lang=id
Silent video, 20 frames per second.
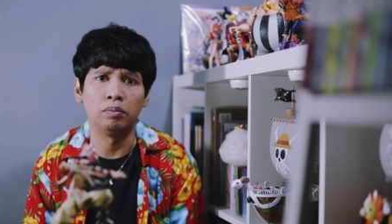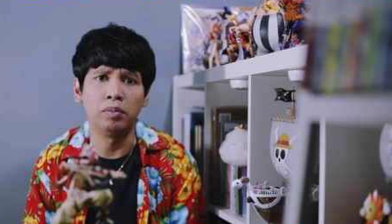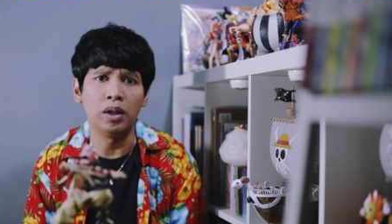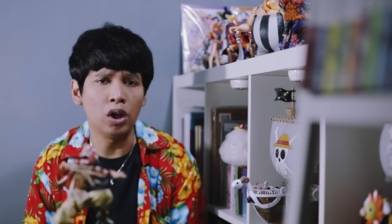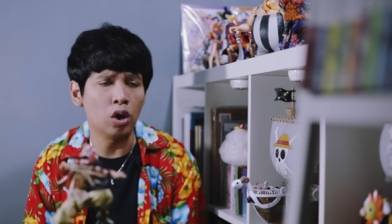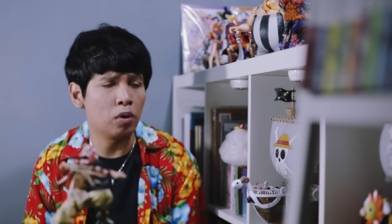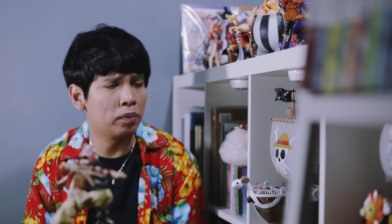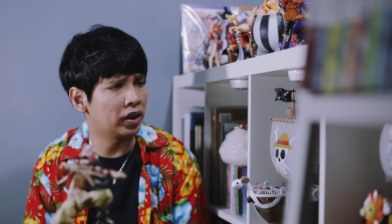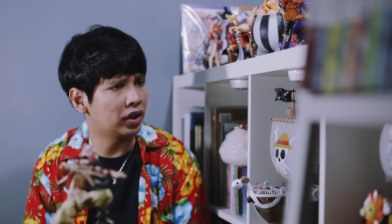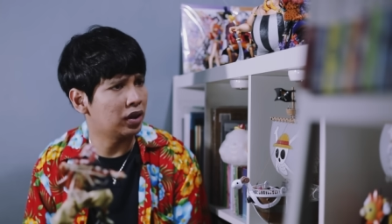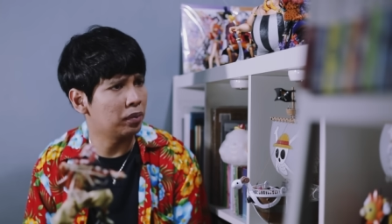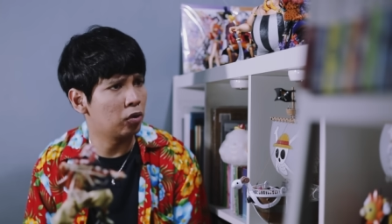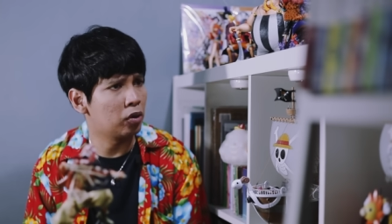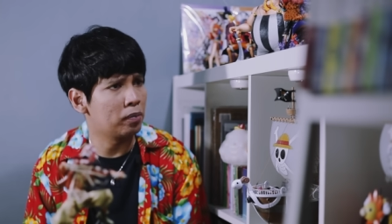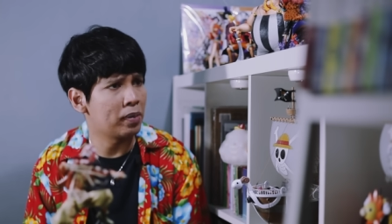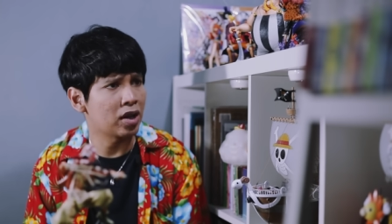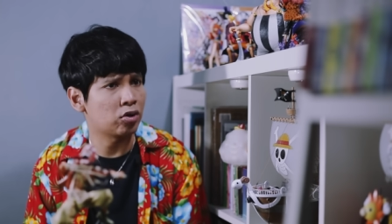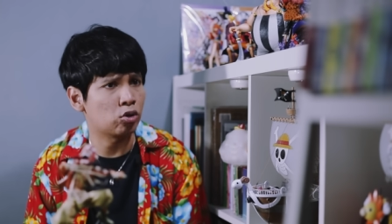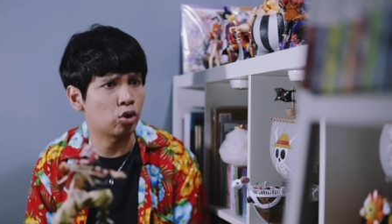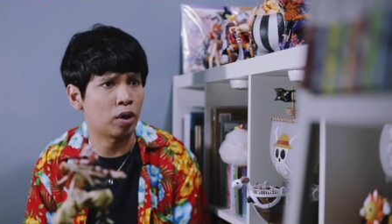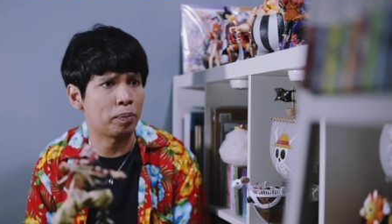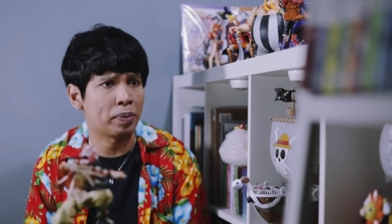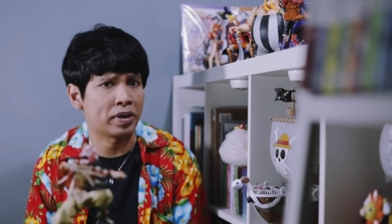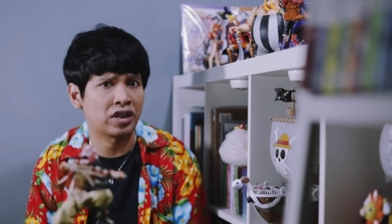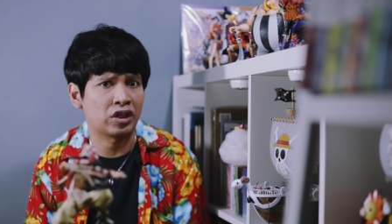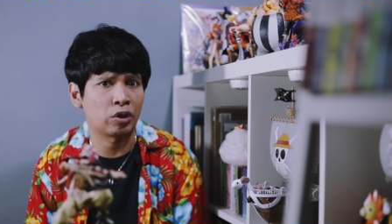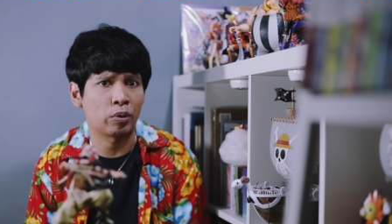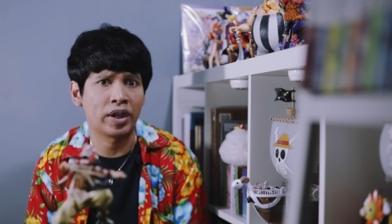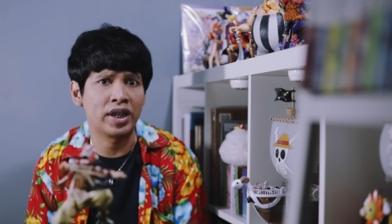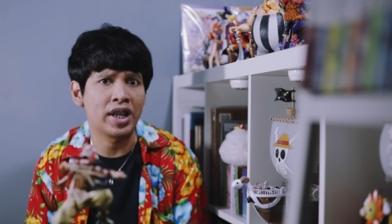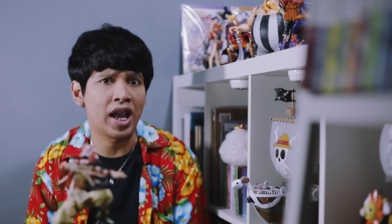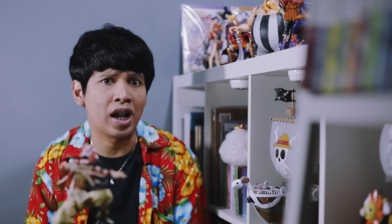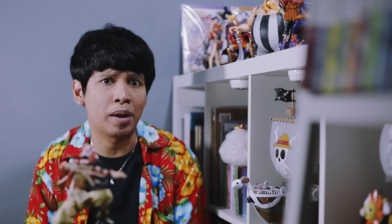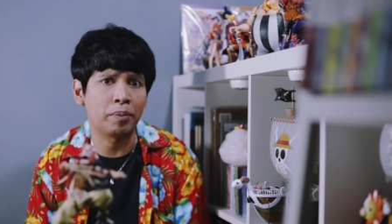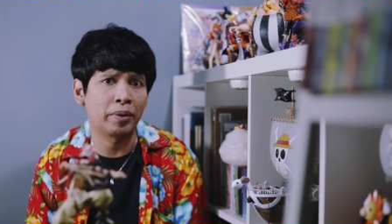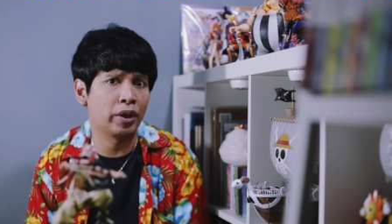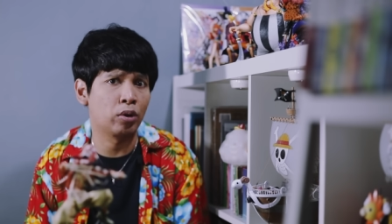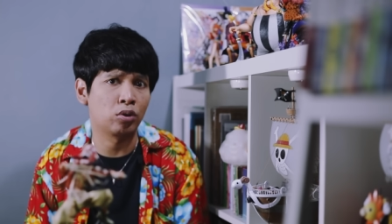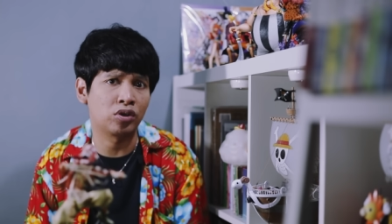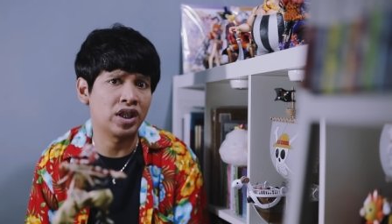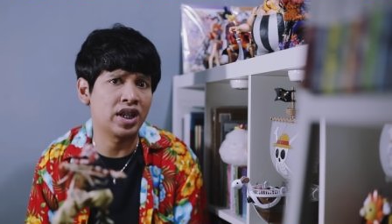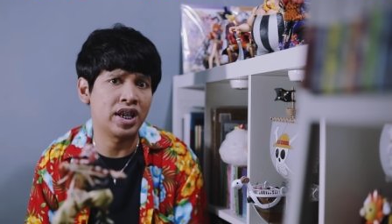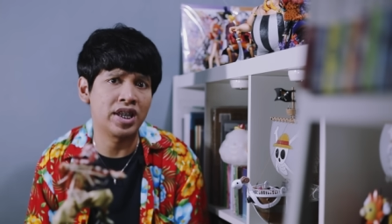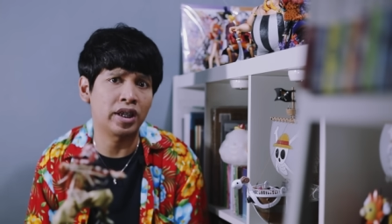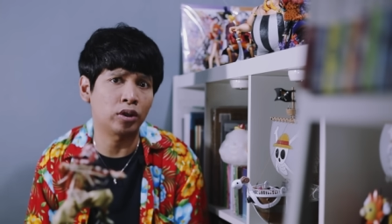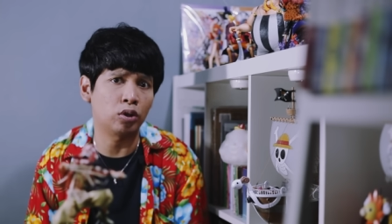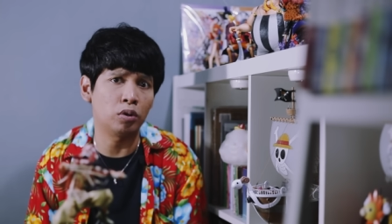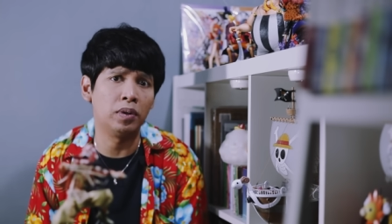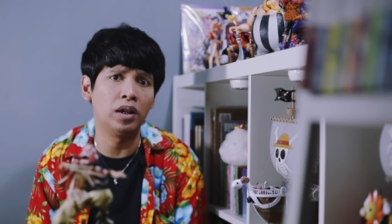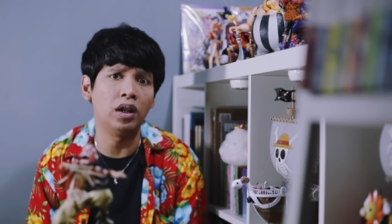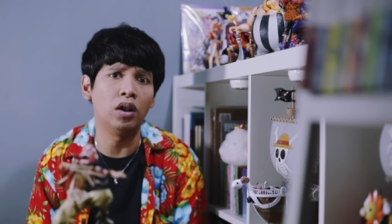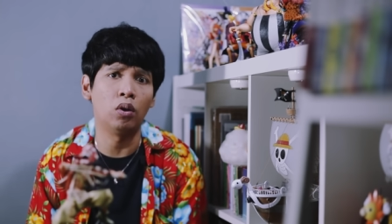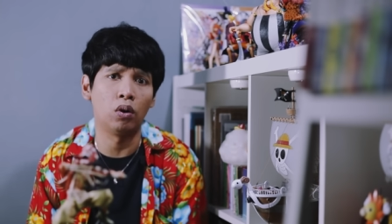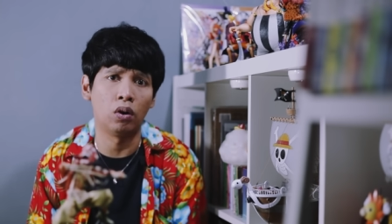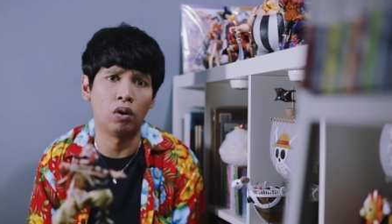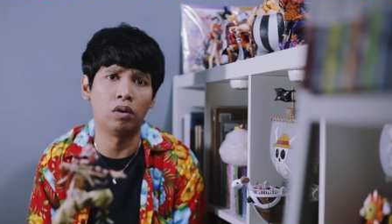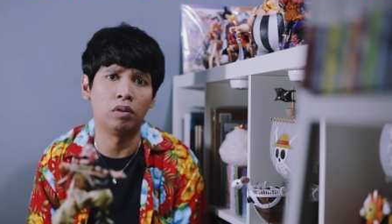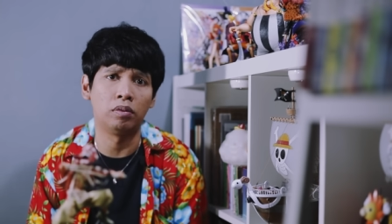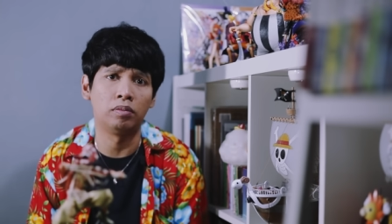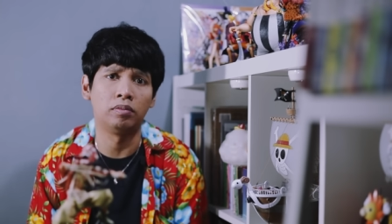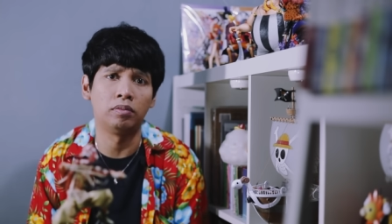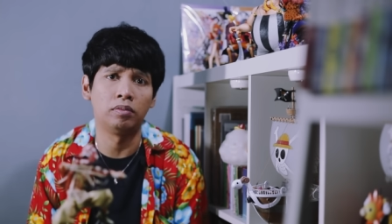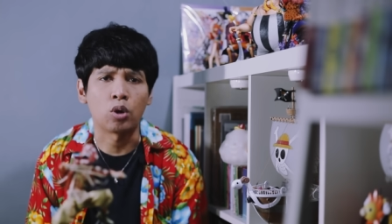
Belum, kita belum masuk ke peristiwa yang dianggap genosidanya tuh belum.